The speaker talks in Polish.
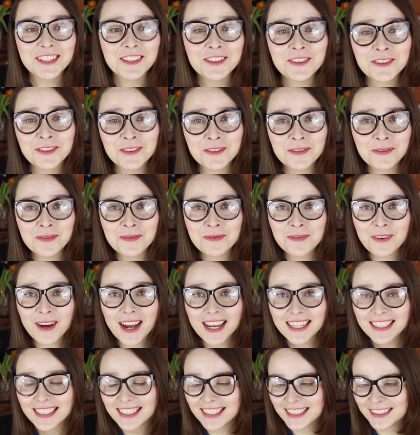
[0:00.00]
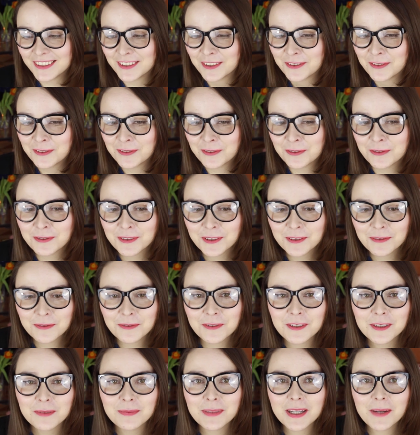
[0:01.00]
I fajne jest to w
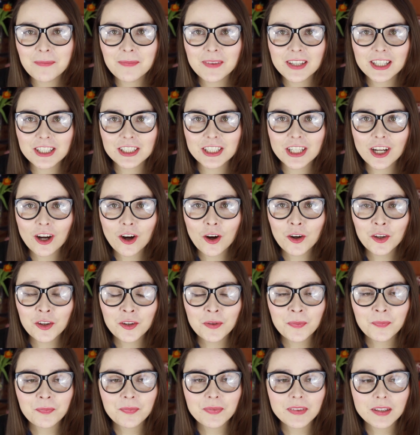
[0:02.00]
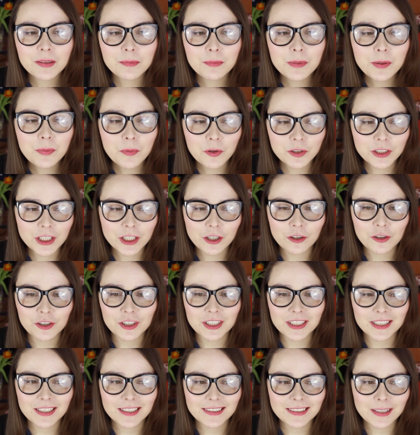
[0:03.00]
tym filmie, że on, mimo tego,
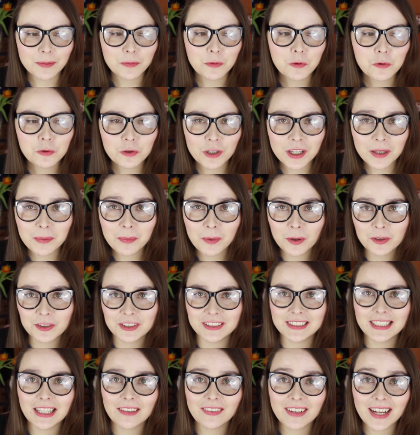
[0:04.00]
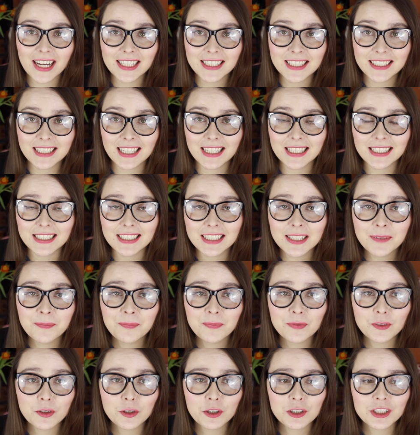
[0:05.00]
że jest tam dużo emocji, dawka
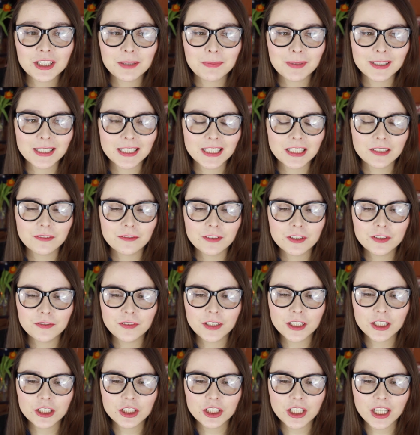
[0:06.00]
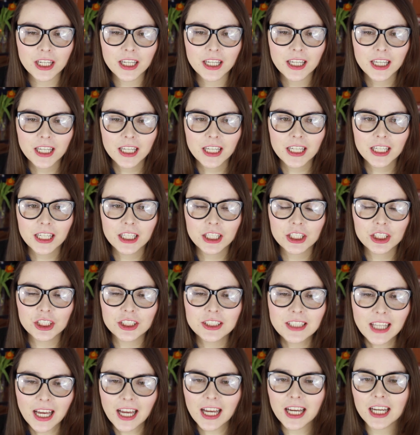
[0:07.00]
adrenaliny, to jeszcze ma taki wydźwięk, że,
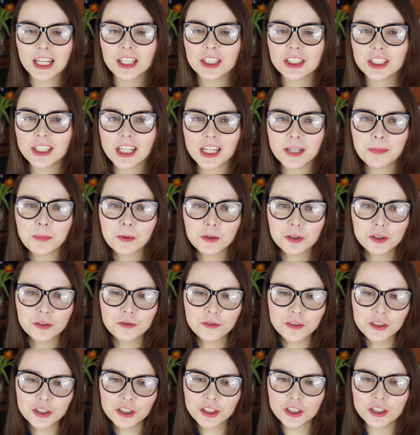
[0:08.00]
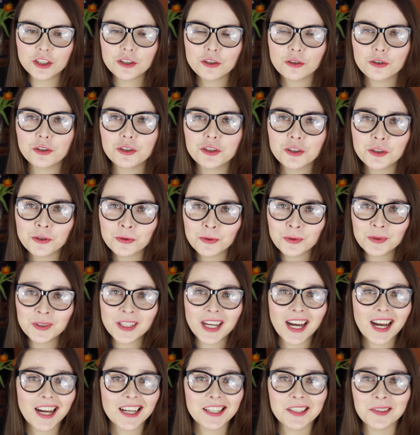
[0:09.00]
że tak, że jak poćwiczysz, to ci się
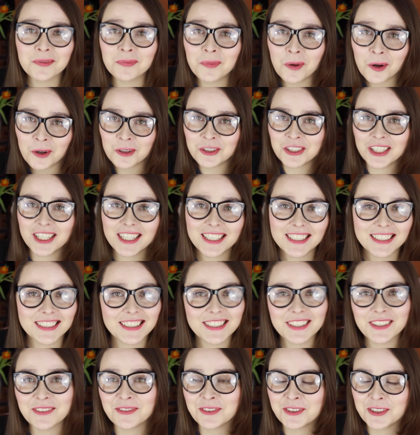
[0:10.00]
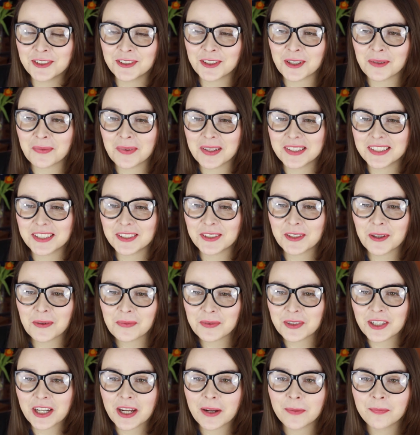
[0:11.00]
uda i możesz i wszystko będzie
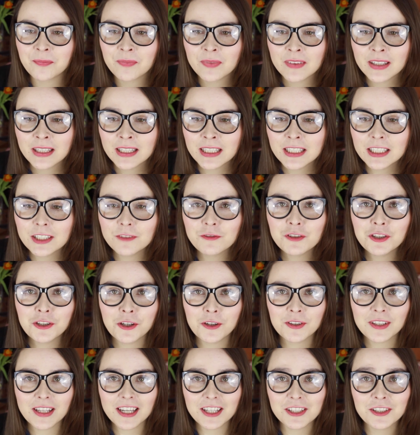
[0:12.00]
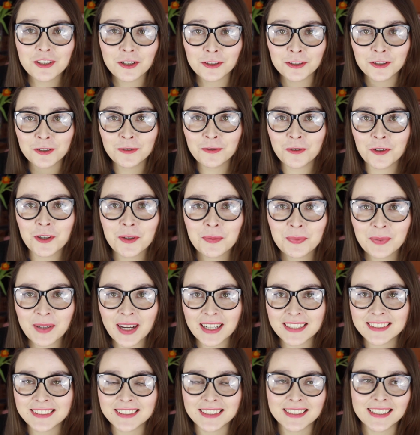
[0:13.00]
dobrze i wszystko zależy od Twojej
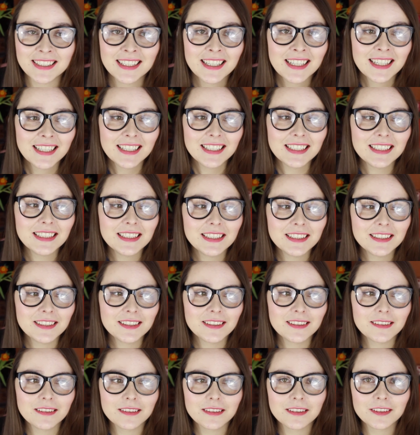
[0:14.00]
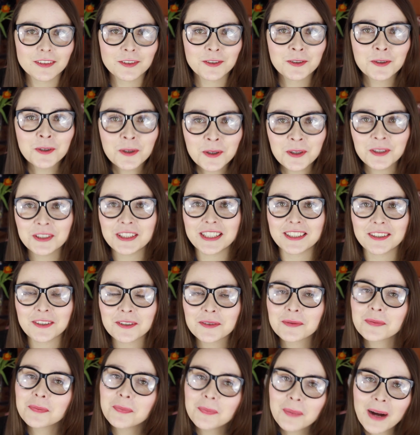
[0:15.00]
pracy. I kurczę,
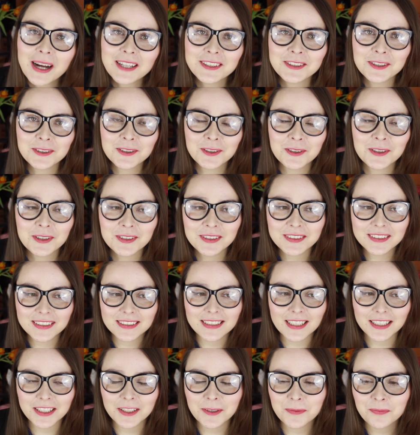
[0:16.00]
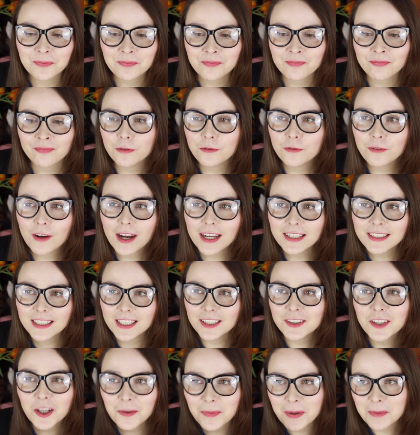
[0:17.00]
no bardzo to jest taki
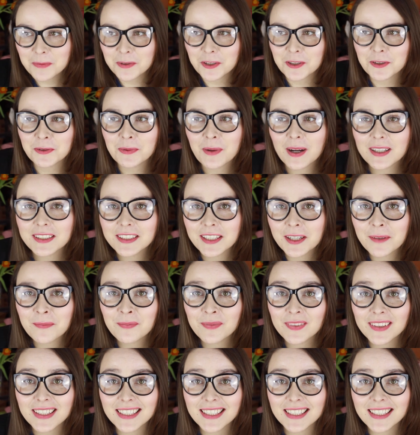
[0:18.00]
fajne i dobre przesłanie.